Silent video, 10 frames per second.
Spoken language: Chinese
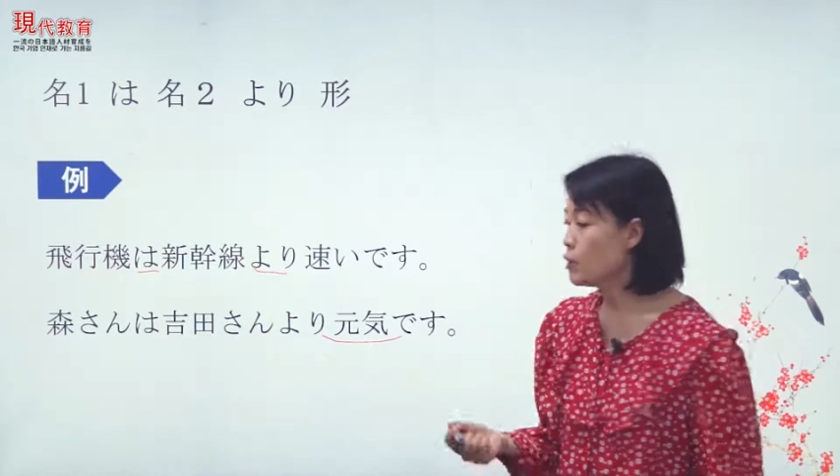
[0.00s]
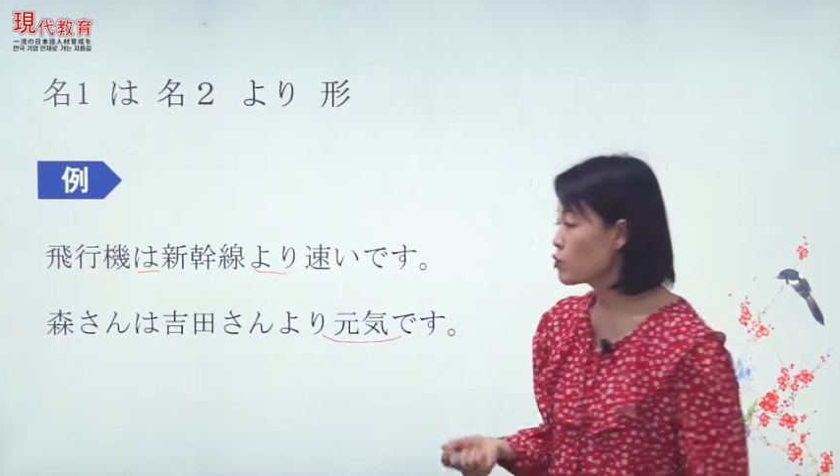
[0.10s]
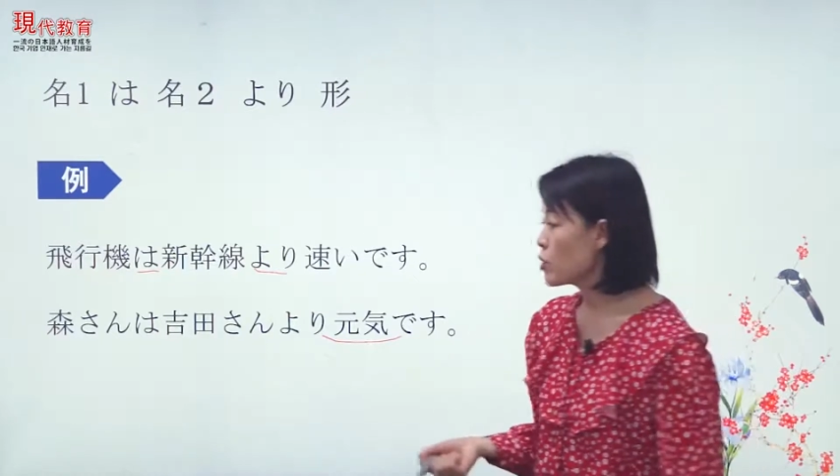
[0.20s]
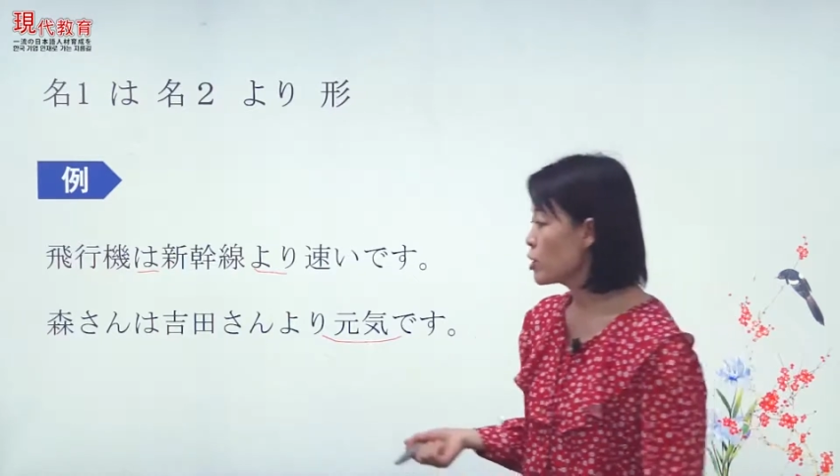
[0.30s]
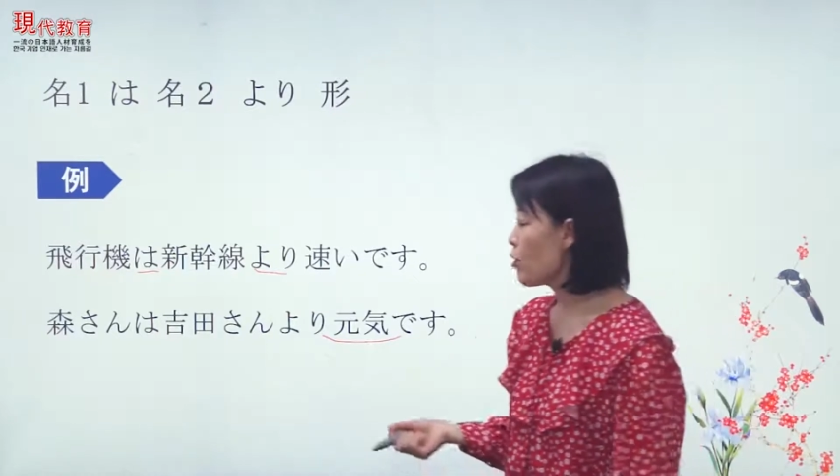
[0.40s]

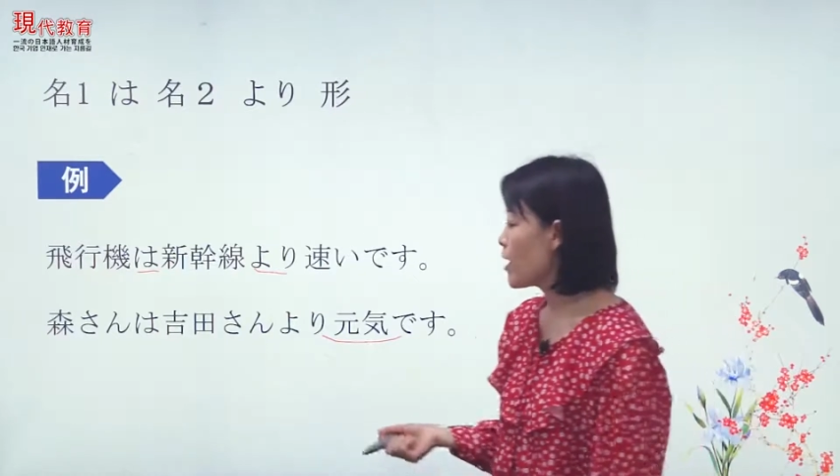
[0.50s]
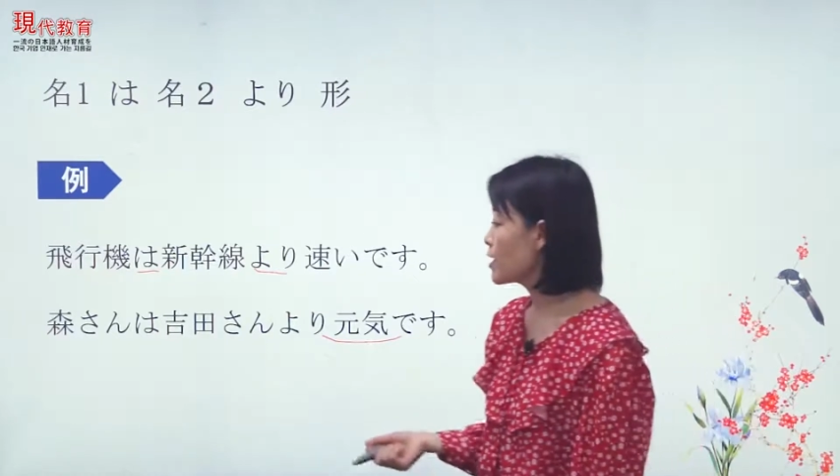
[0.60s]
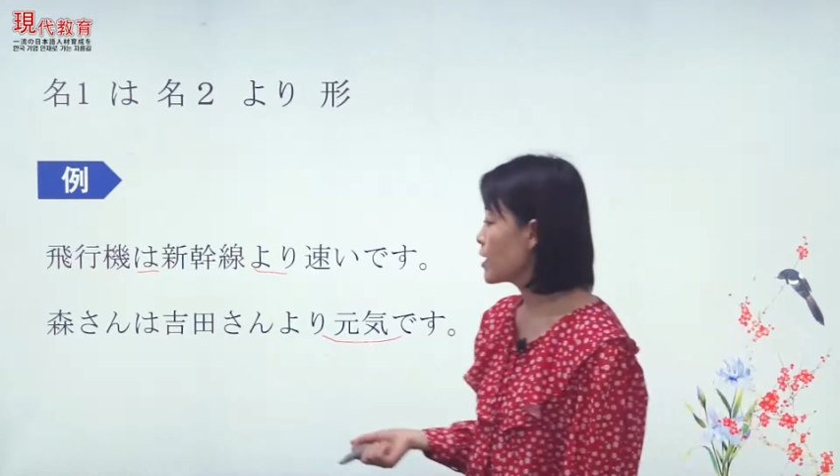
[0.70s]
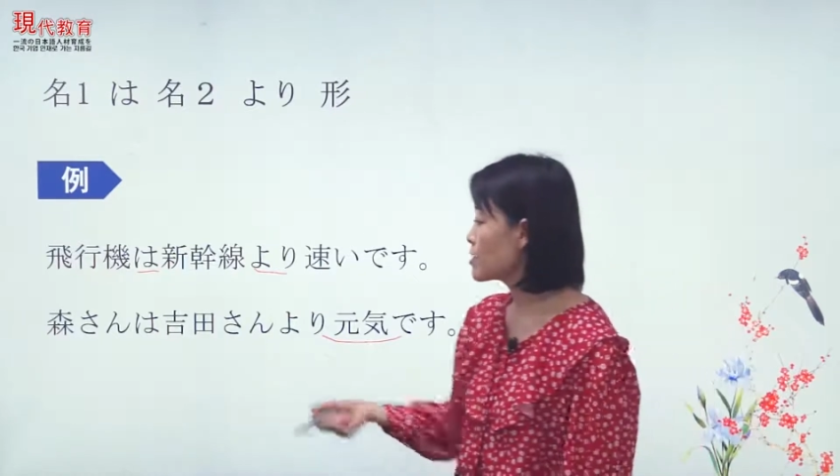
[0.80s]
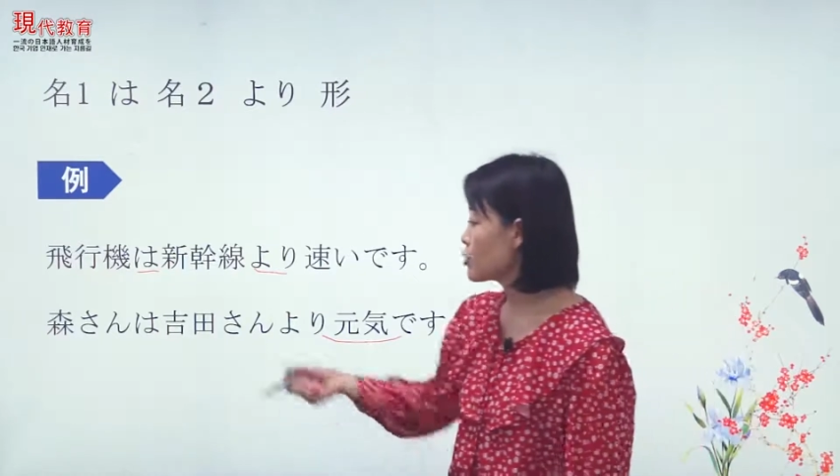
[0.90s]
所以的
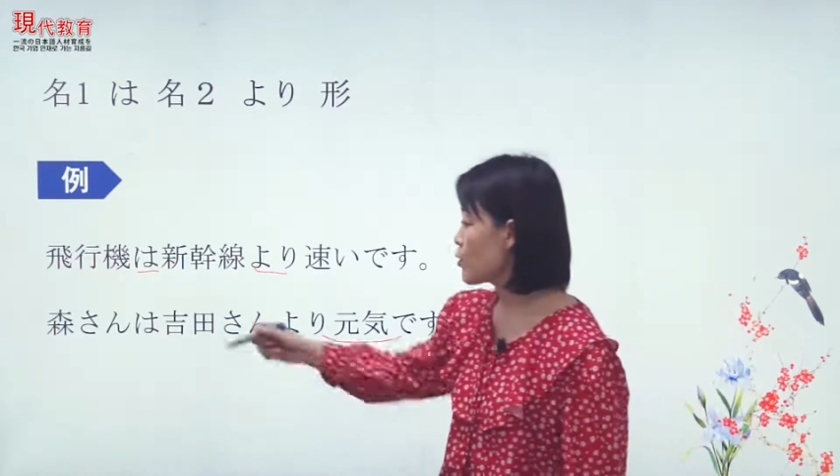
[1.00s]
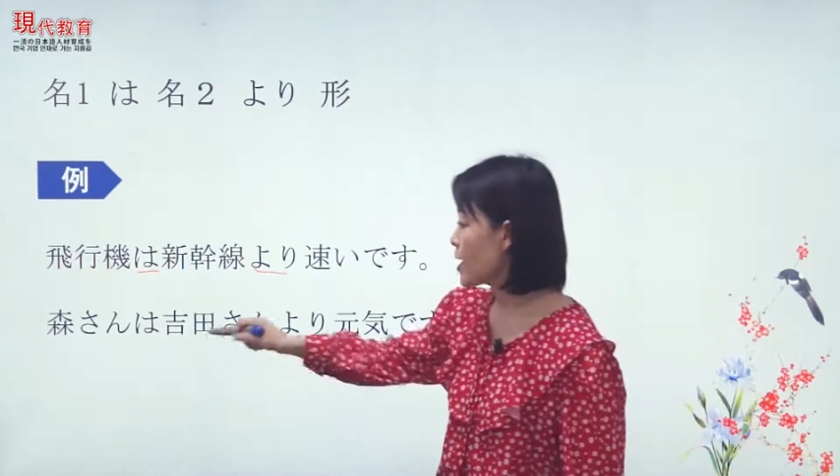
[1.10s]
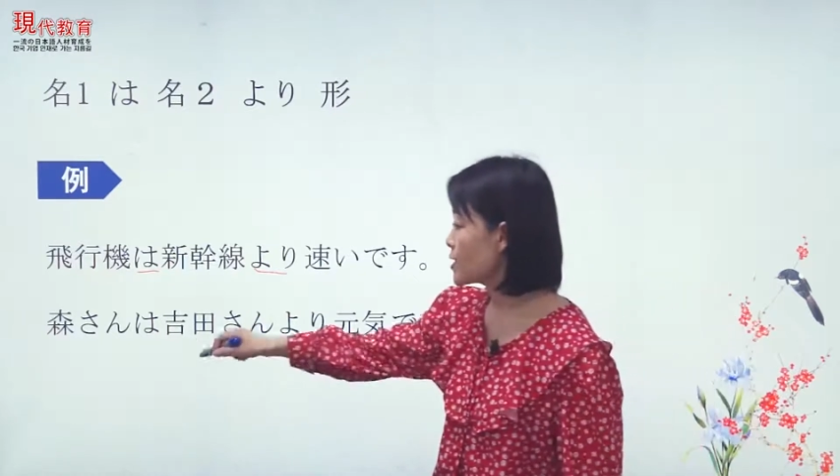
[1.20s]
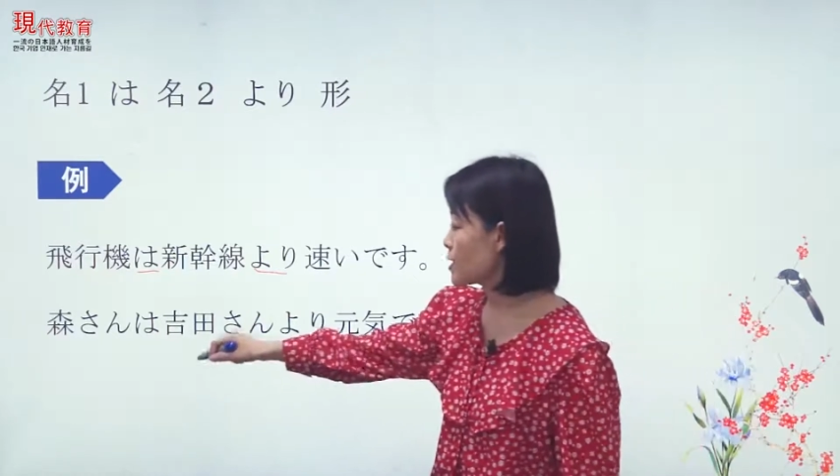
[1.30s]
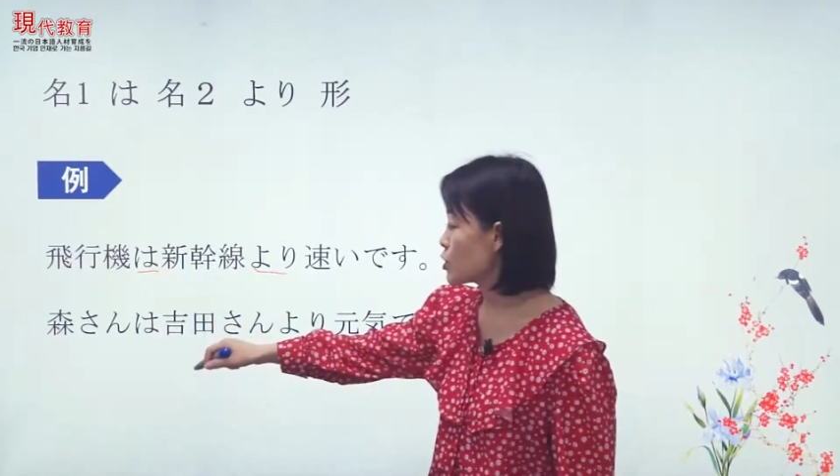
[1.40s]
话呢，这句
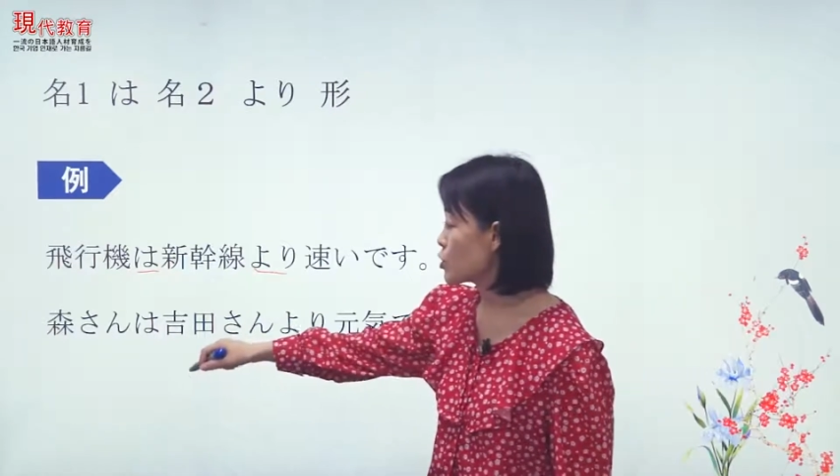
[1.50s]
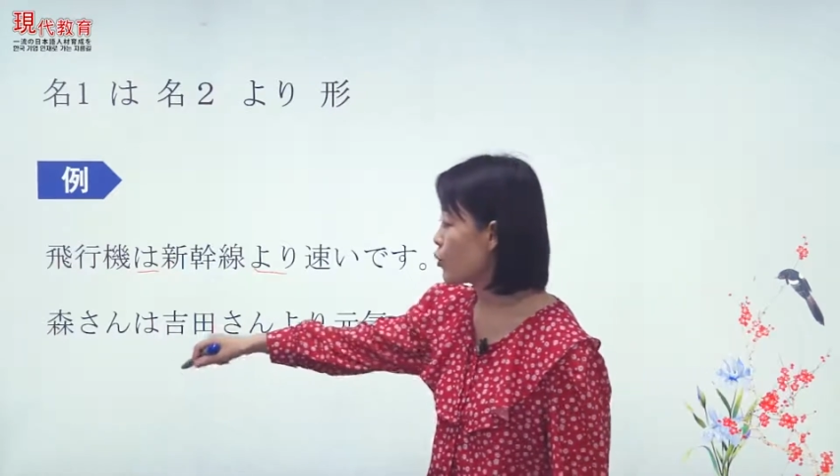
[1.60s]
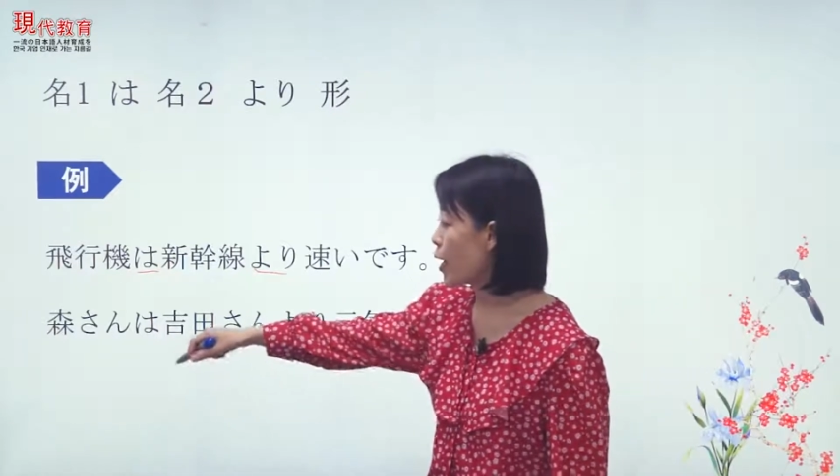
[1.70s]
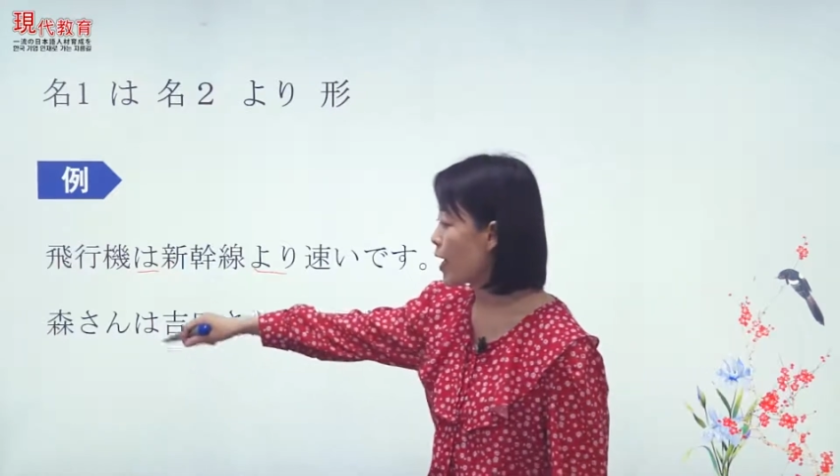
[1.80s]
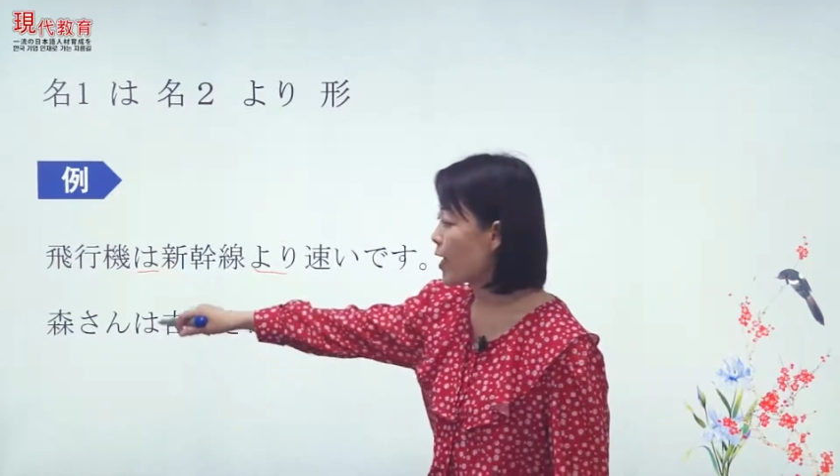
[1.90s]
话解释
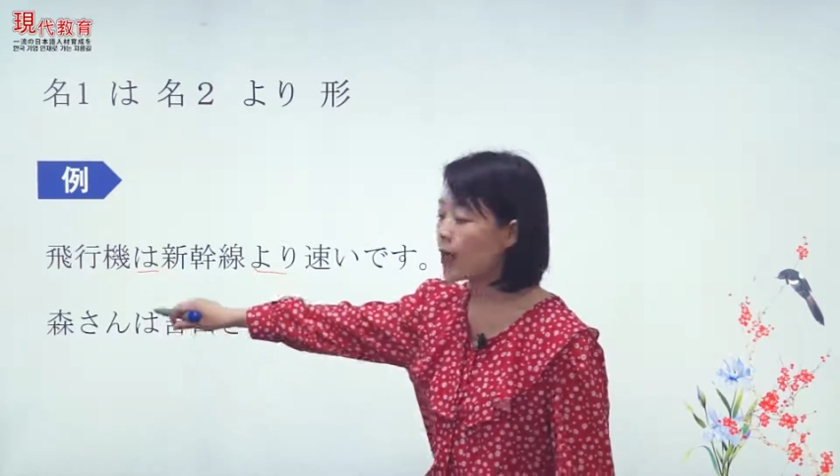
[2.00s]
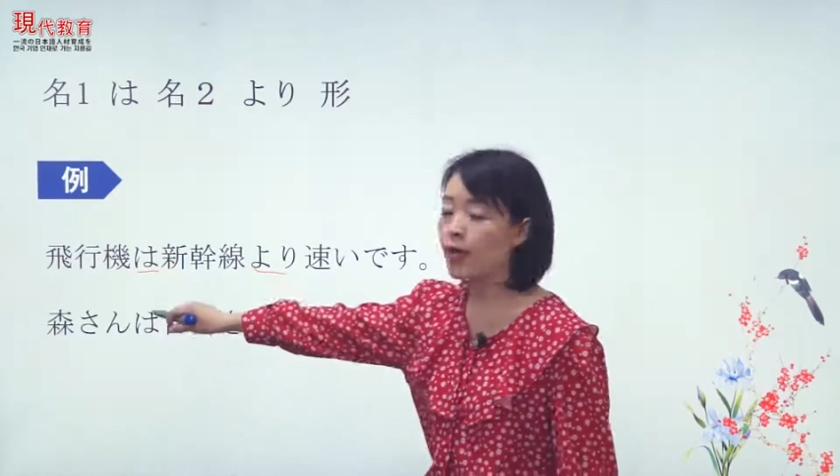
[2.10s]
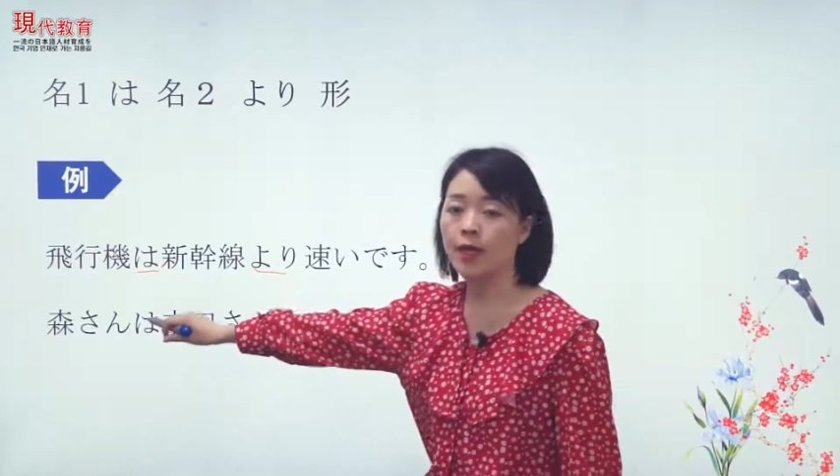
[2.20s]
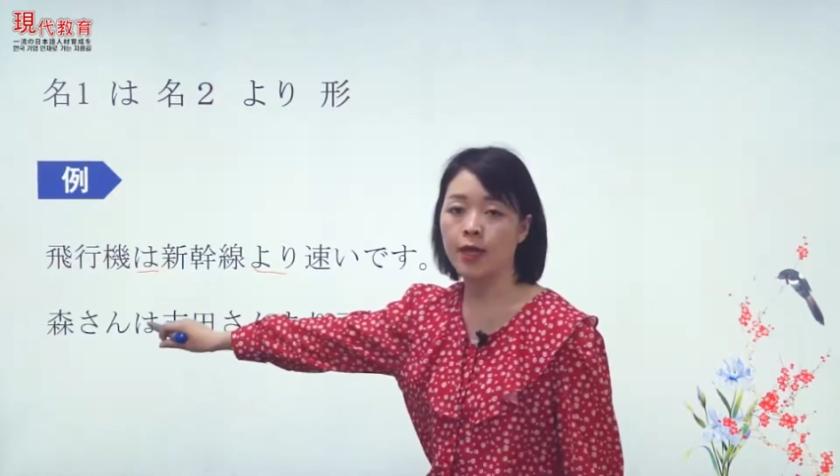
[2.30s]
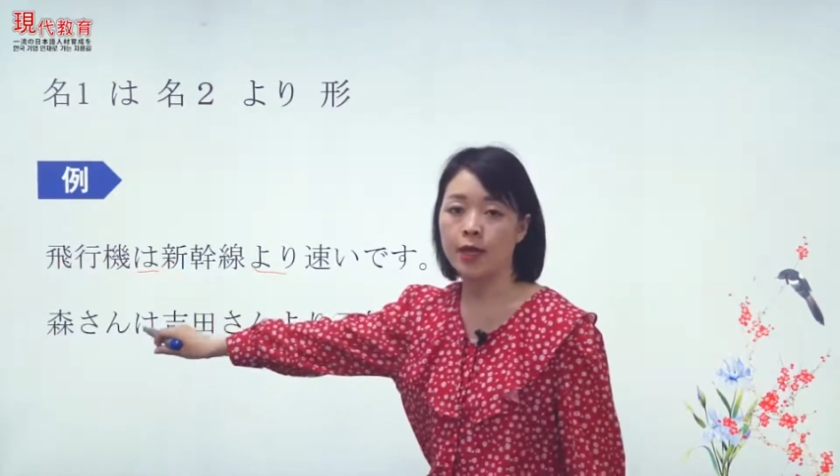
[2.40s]

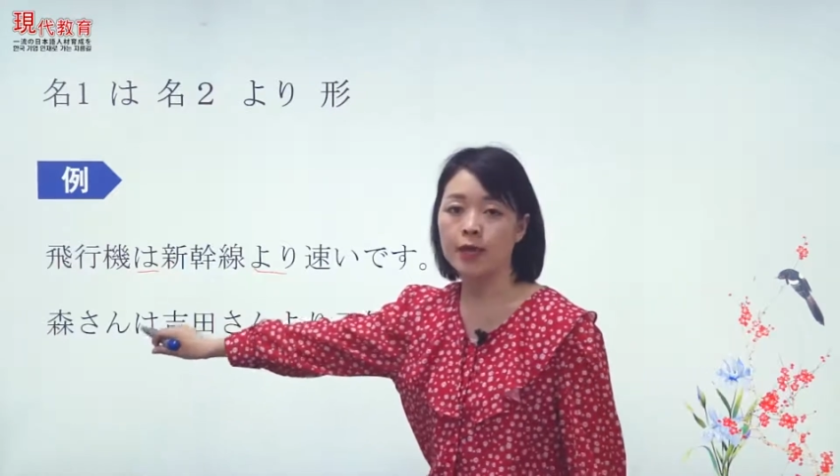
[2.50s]
为